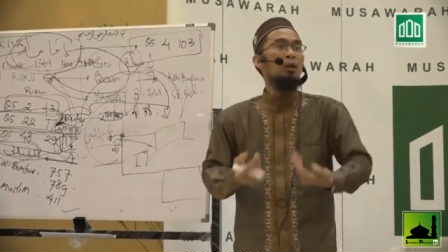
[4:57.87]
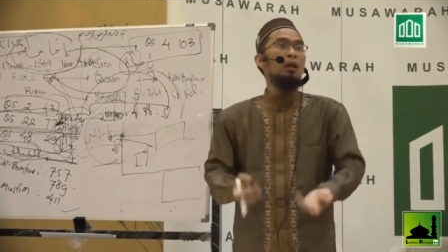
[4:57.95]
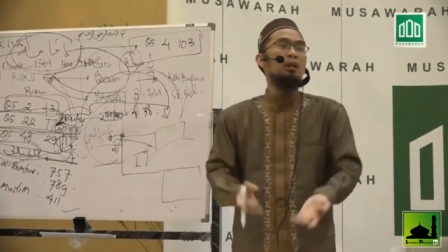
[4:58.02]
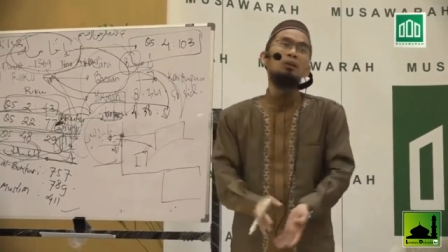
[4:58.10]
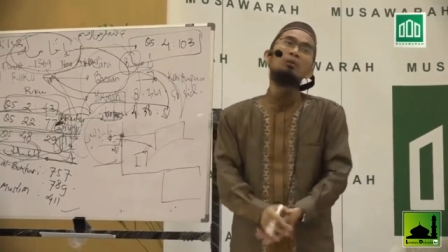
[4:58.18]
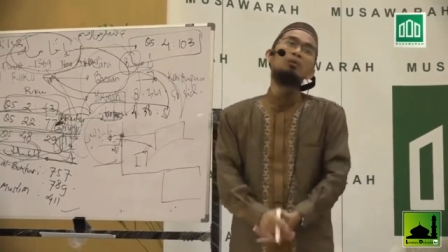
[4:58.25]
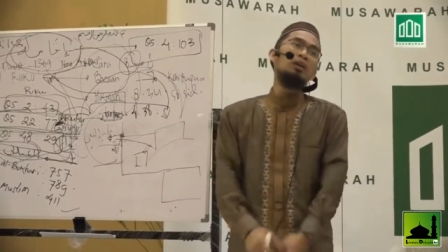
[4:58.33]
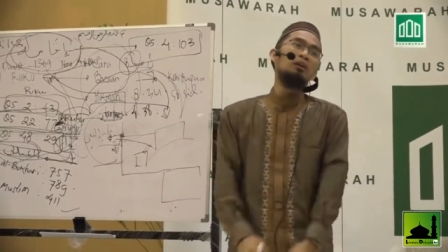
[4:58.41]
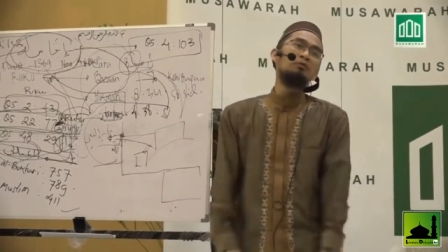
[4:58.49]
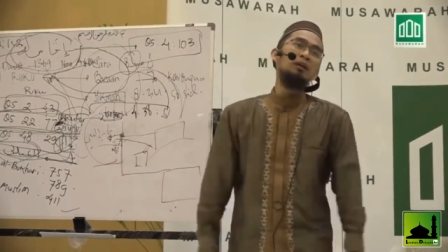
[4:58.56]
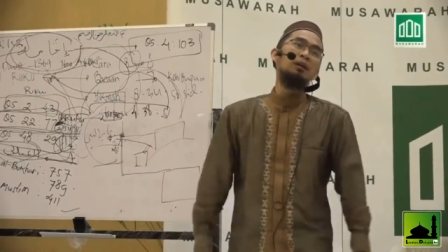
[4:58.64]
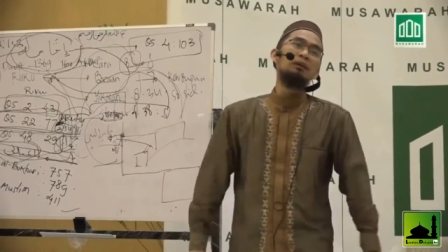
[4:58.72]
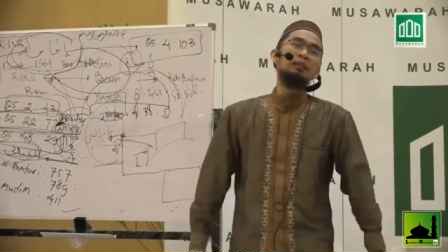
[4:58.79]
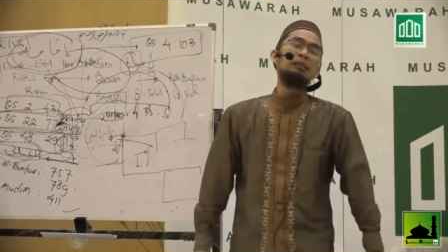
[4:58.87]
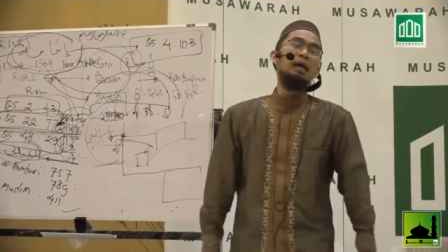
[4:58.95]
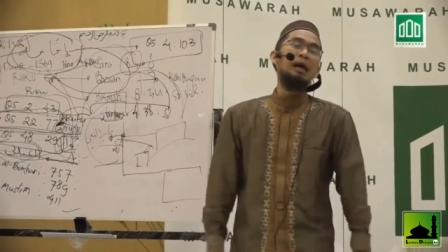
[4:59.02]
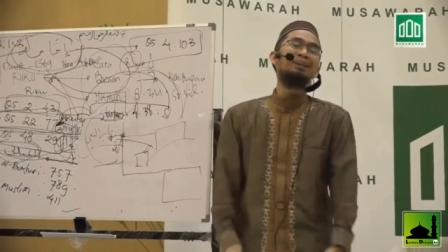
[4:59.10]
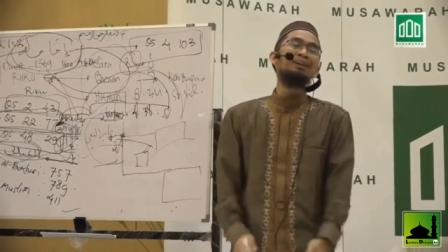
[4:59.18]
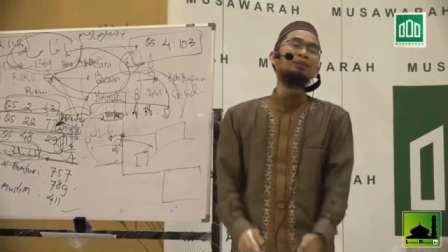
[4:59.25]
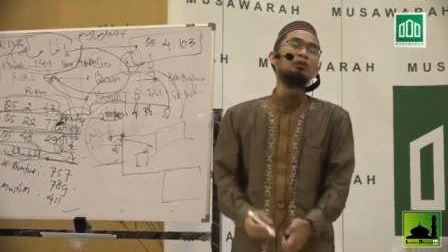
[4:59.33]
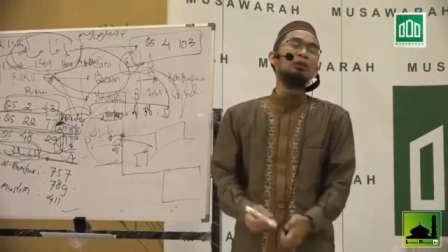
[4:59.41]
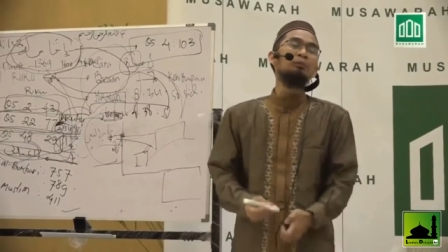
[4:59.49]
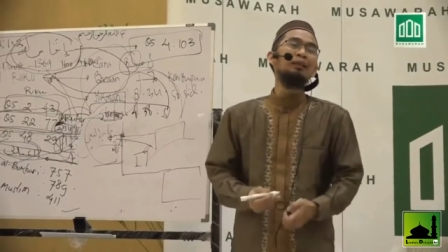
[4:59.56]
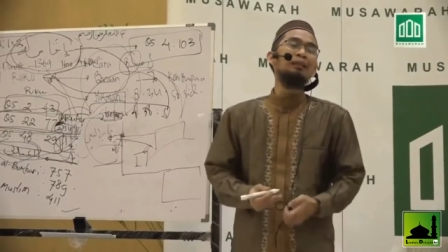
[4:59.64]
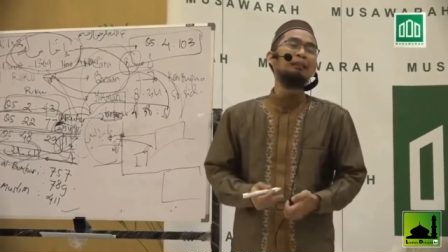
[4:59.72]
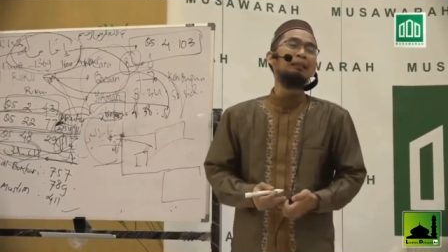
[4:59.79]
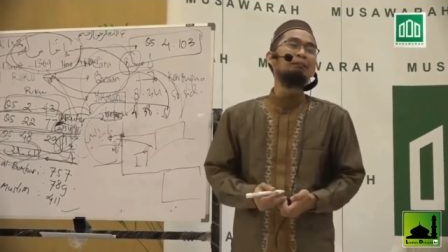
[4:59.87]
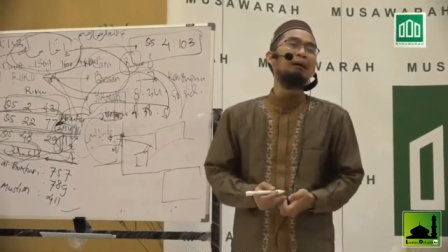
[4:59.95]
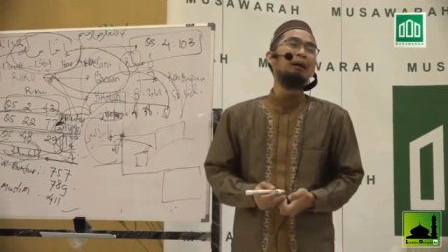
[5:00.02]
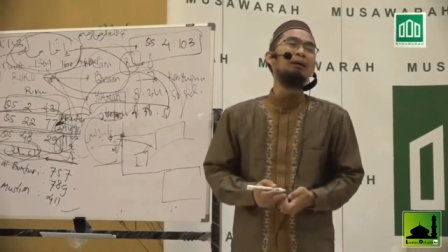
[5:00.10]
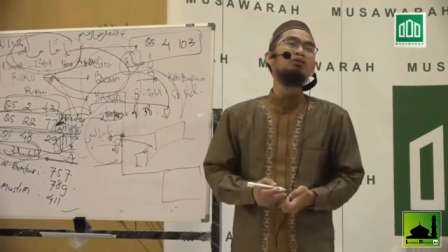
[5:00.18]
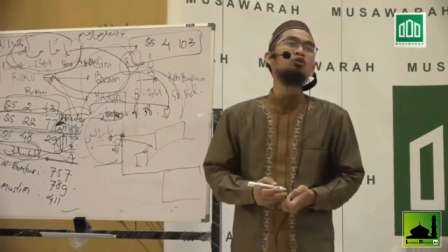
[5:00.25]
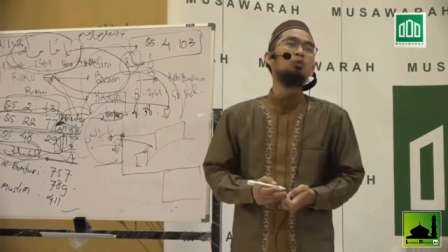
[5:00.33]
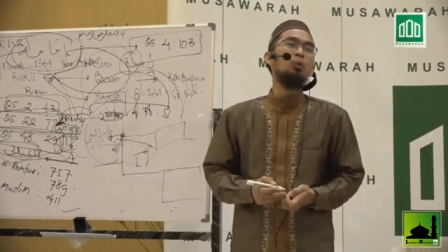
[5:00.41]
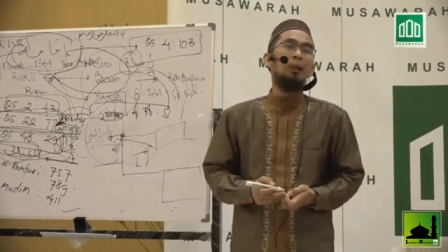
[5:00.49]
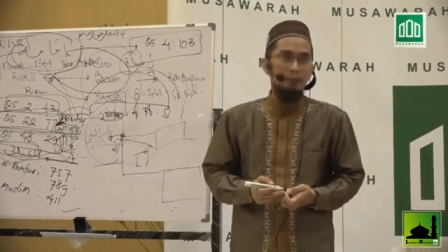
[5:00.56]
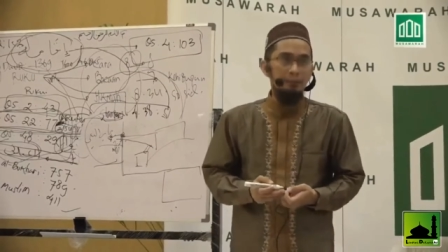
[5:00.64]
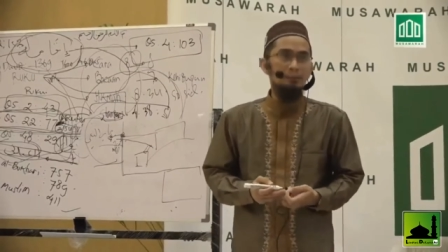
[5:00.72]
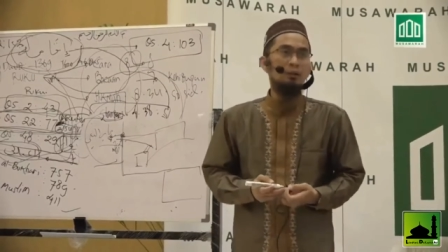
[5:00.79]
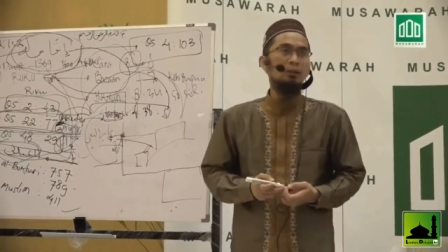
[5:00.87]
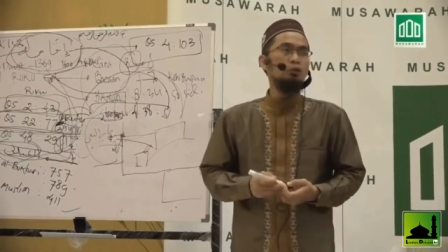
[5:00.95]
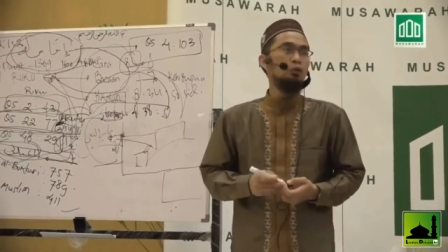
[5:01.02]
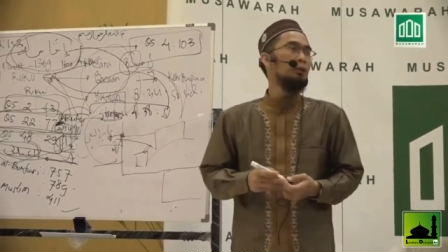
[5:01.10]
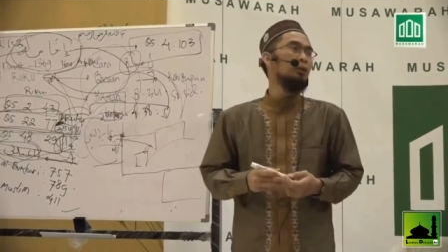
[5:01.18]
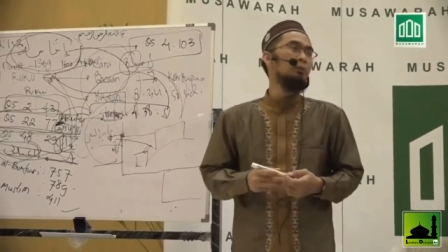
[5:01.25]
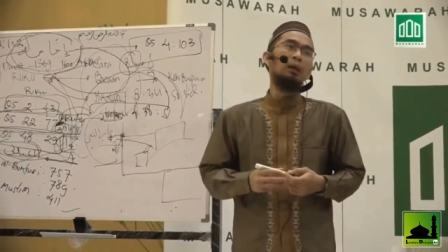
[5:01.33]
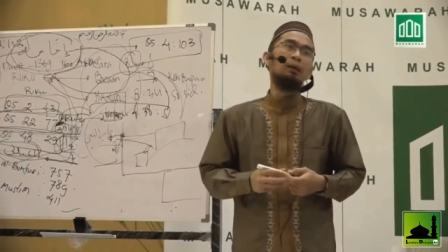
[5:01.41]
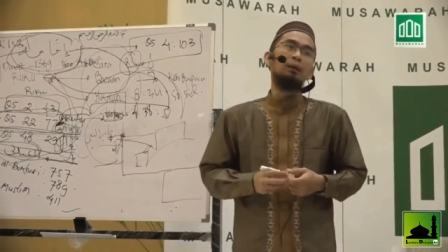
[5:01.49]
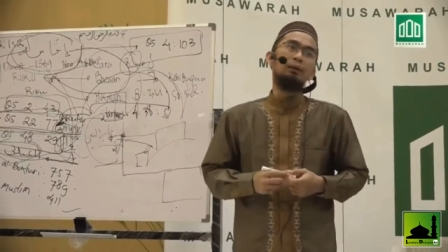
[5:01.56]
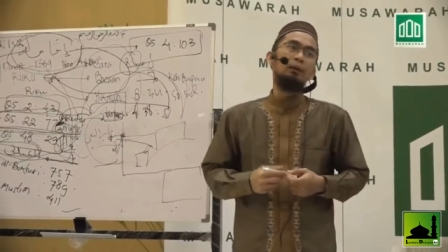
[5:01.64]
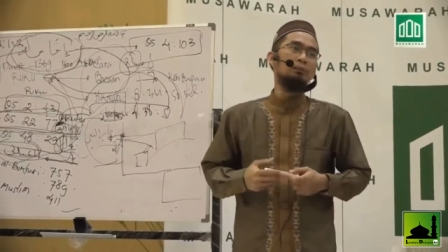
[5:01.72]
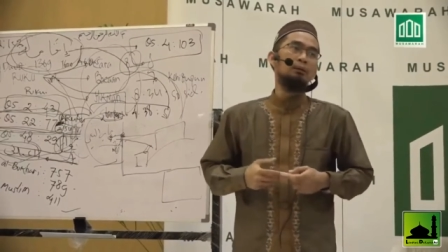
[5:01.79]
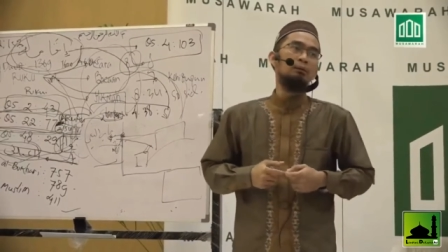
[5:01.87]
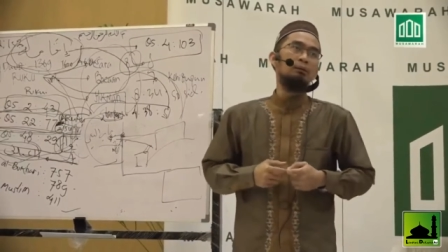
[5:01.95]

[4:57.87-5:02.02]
Kata Hudzaifah, tidak ada sholat paling indah kecuali sholat di belakang Nabi.